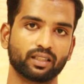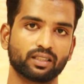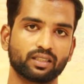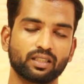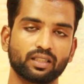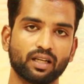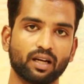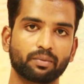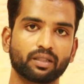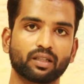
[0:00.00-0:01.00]
கட்சி
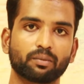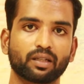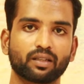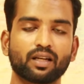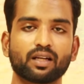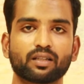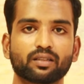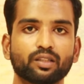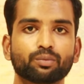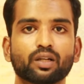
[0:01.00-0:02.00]
அப்படிங்கிற மாதிரி
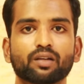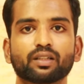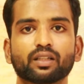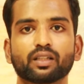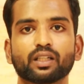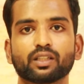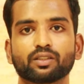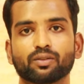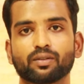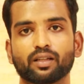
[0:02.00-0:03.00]
தான் திமுகவை
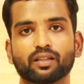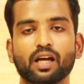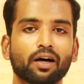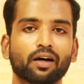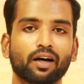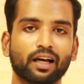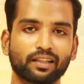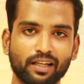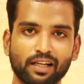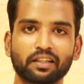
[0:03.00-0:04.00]
சொல்கிறாரு
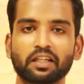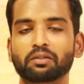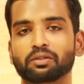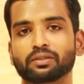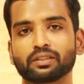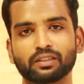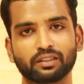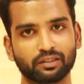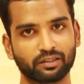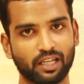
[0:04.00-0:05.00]
அதனால தான் அவர் வந்து
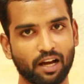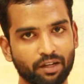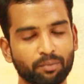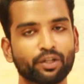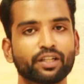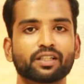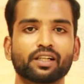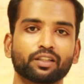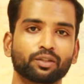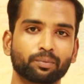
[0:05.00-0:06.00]
திராவிட முன்னேற்ற
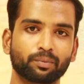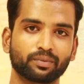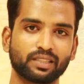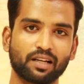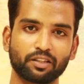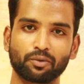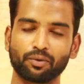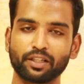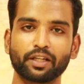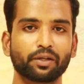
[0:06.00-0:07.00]
கழகம் சார்ந்த
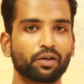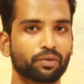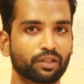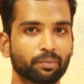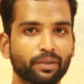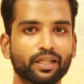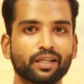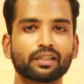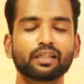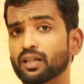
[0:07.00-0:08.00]
கொள்கைகளும் அவருக்கு
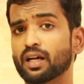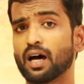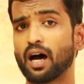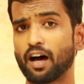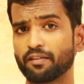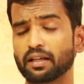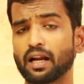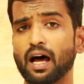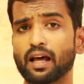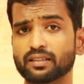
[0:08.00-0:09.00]
பிடிக்காது
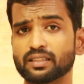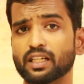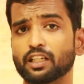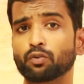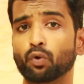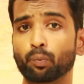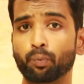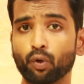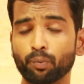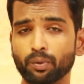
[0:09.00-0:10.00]
அவர் அரசியலில் ஒரு
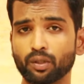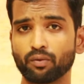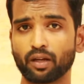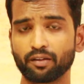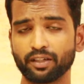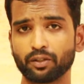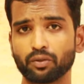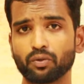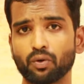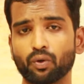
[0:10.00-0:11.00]
பொறுப்புக்கு வர
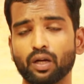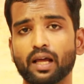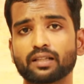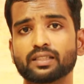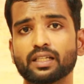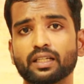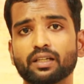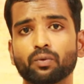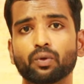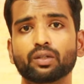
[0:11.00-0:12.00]
வேண்டும் ஒரு
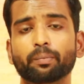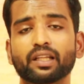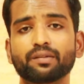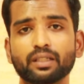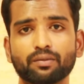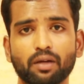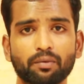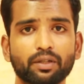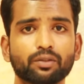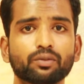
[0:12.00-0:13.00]
அரசியலில் ஒரு பதவிக்கு
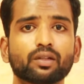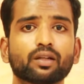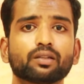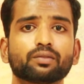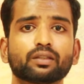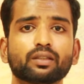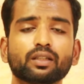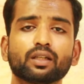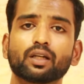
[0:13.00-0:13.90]
வர வேணுங்கிறது வந்து